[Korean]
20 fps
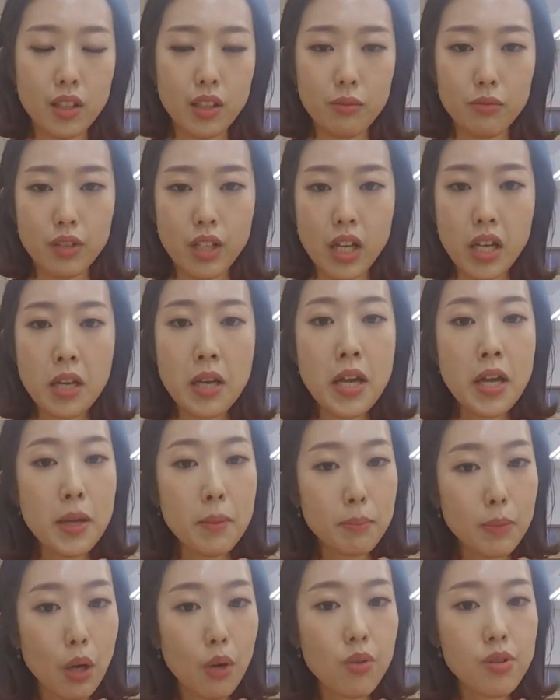
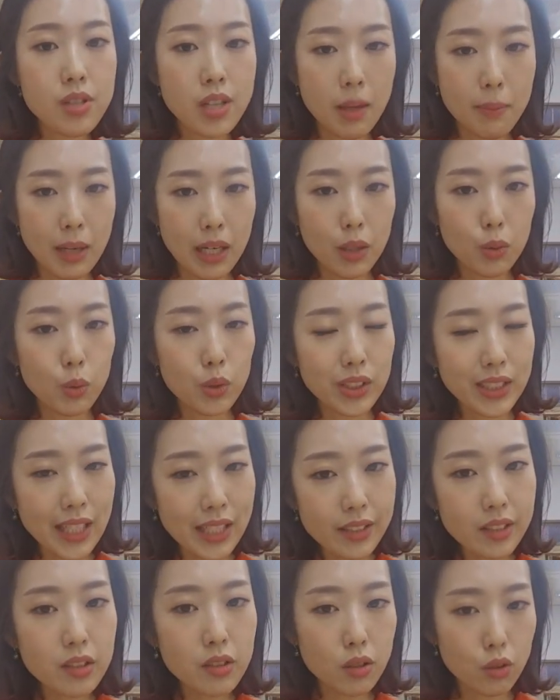때문에 명사 말고
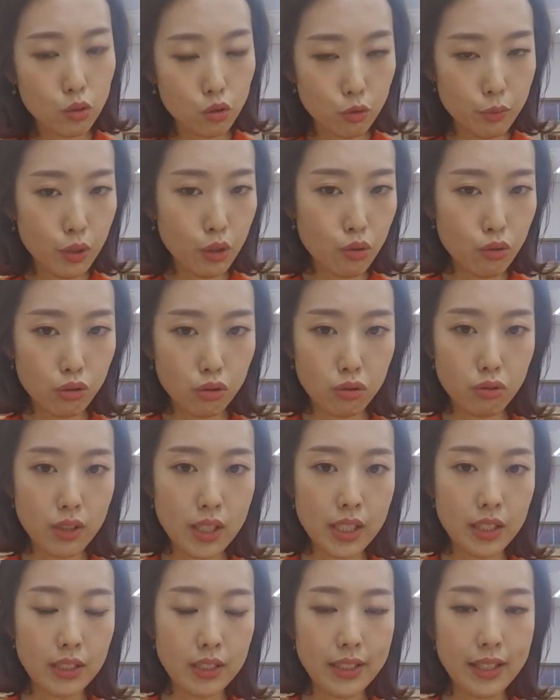다른 거 꾸며줄
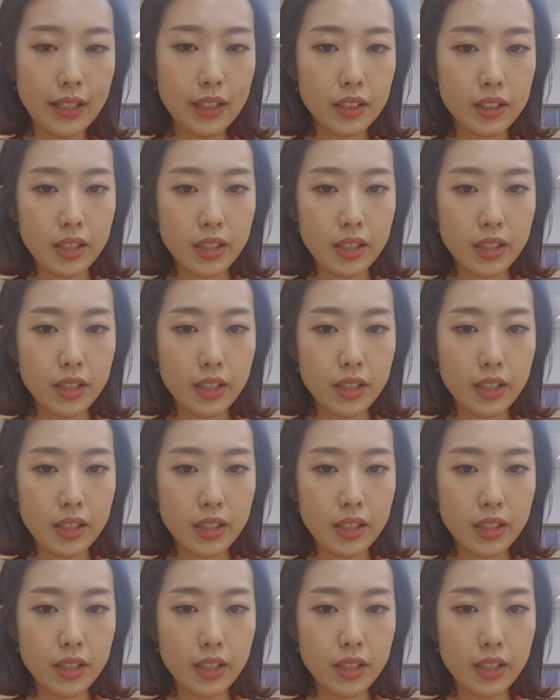수가 있다.